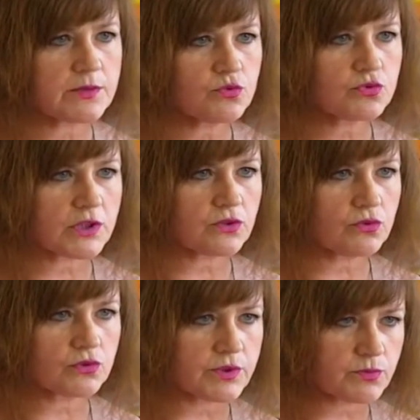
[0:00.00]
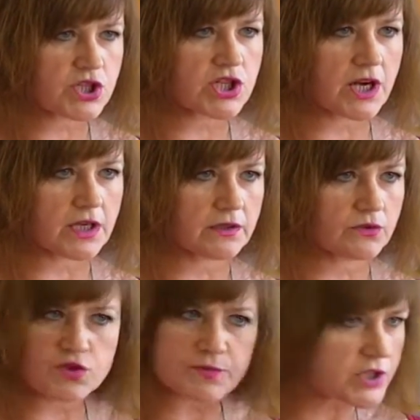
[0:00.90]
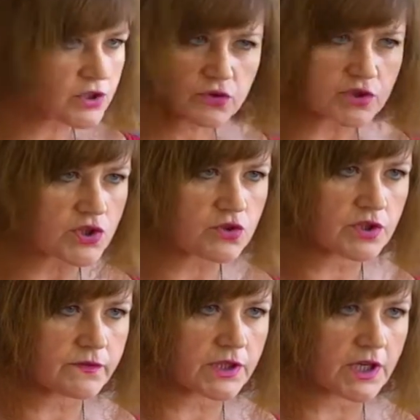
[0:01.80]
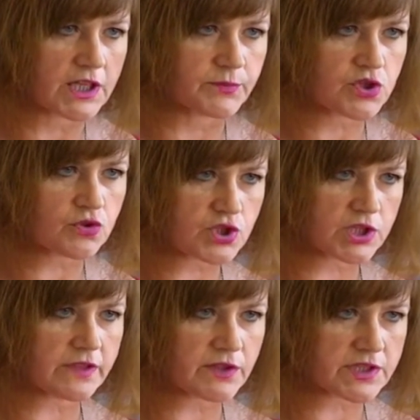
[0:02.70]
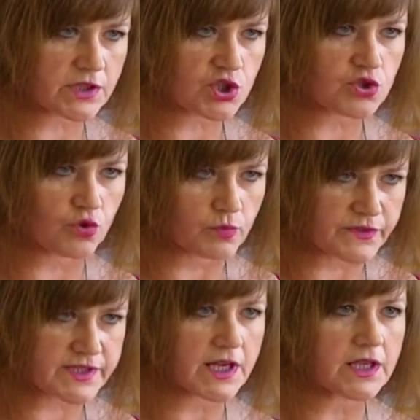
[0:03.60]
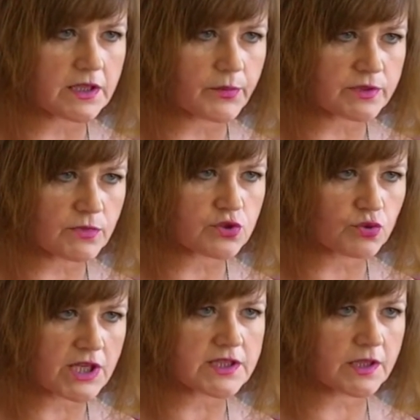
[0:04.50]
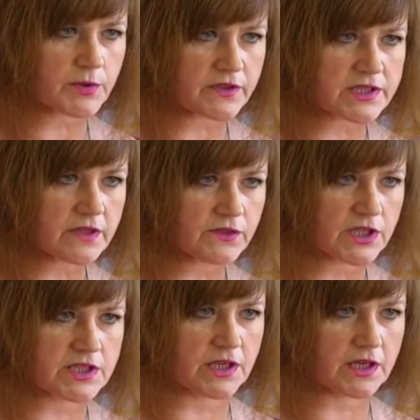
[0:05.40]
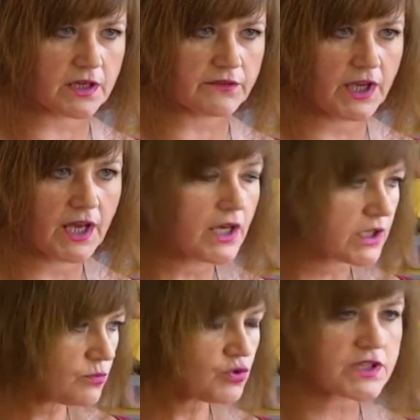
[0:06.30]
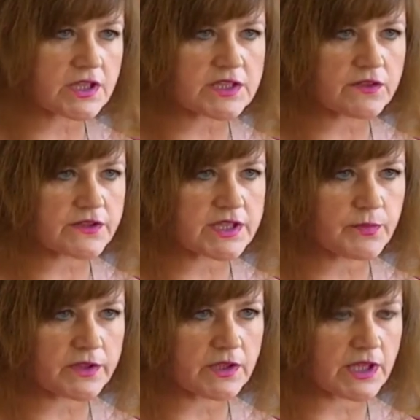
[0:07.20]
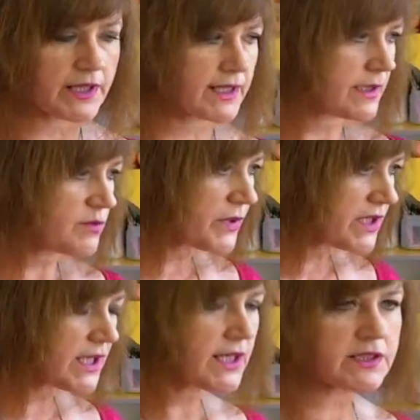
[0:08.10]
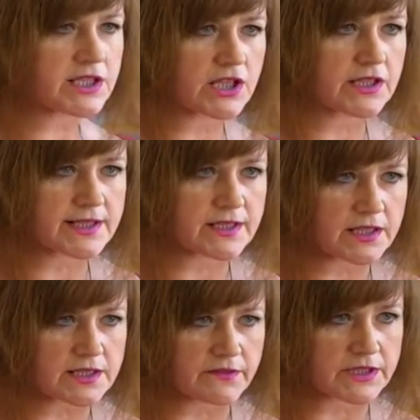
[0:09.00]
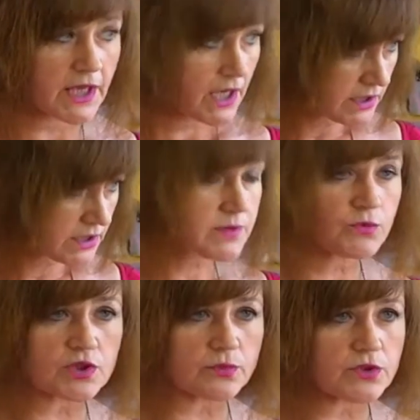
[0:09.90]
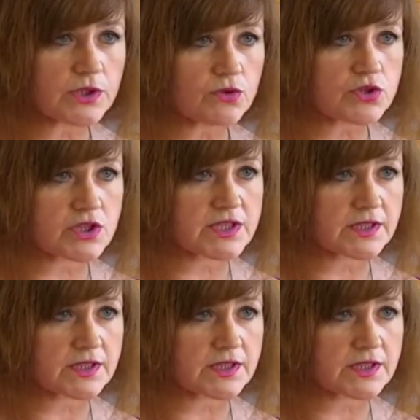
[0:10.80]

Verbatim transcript: а ему оно не мешает. То есть вообще никто ни во что не вникает. Пришел человек с крестом и в сане, понимаете, Украинская православная церковь. Ему, естественно, все поверили. Когда мы приехали начали рассказывать, знаете, многим было очень